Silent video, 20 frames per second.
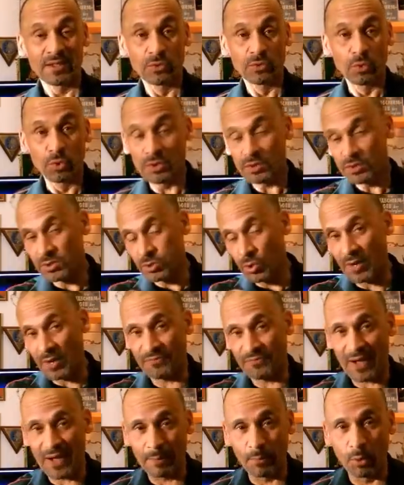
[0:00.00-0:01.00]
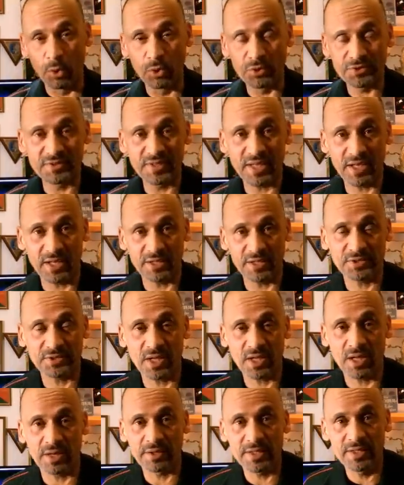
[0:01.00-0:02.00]
Nun zur famosen
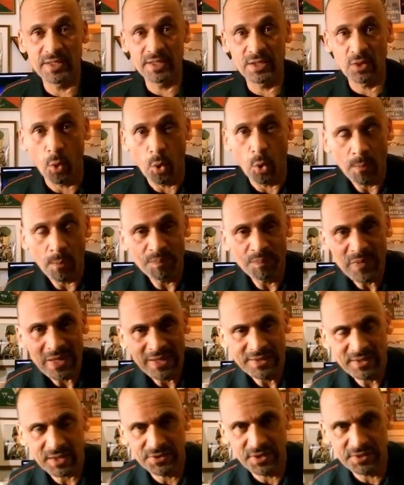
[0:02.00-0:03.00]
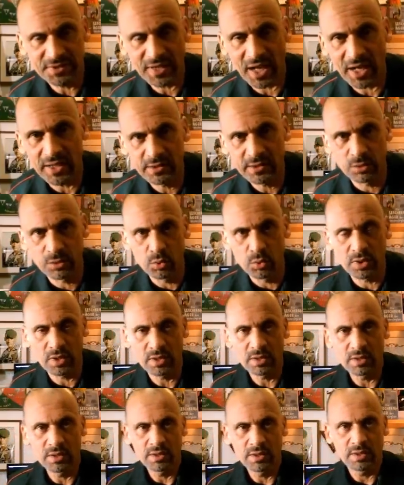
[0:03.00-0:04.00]
SRIO, das ist ein Zug
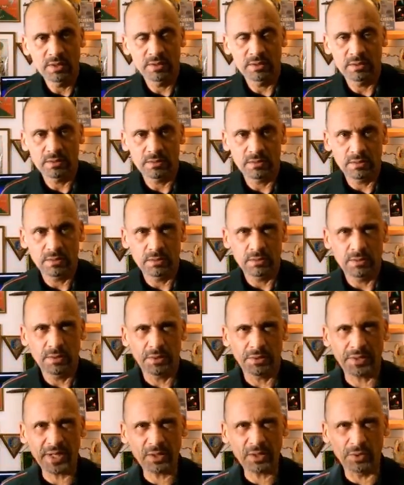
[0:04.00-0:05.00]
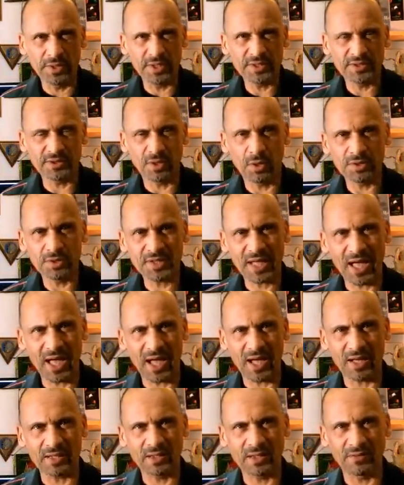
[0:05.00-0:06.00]
Reconnaissance,
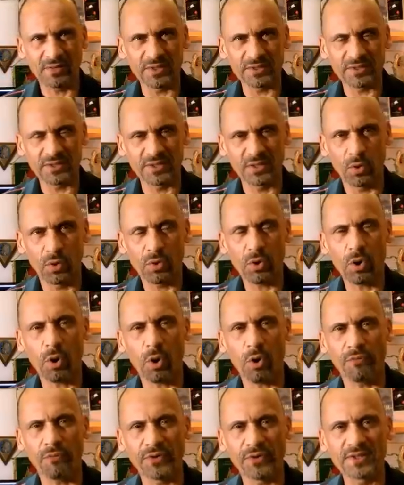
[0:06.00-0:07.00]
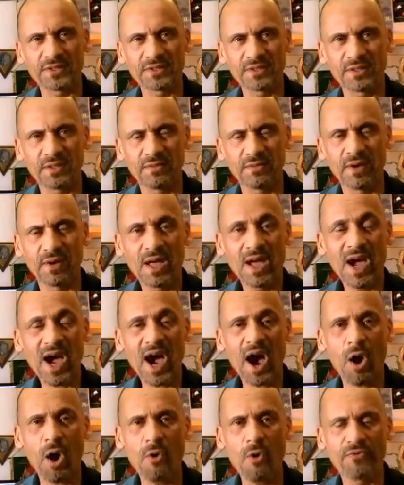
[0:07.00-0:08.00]
Intervention, Offensive,
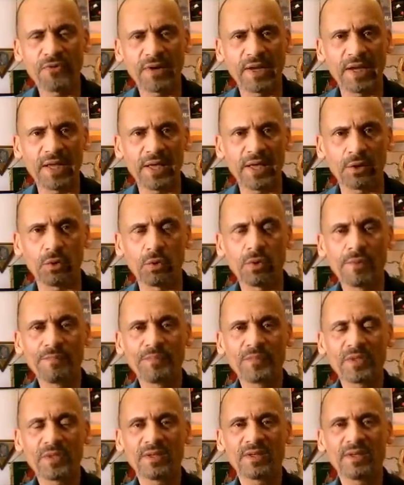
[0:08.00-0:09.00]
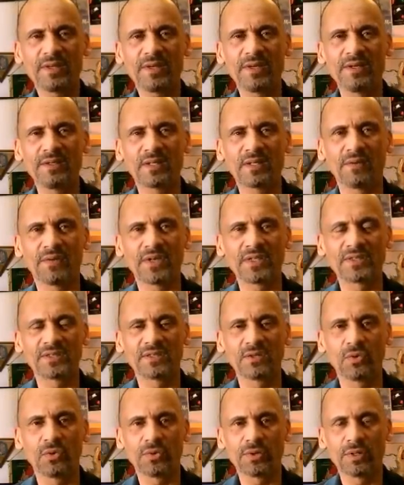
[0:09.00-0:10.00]
Aufklärung,
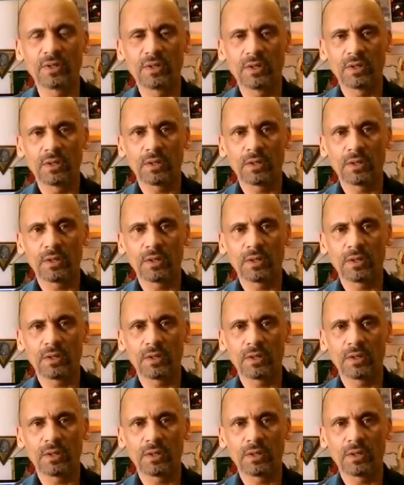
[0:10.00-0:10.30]
Intervention,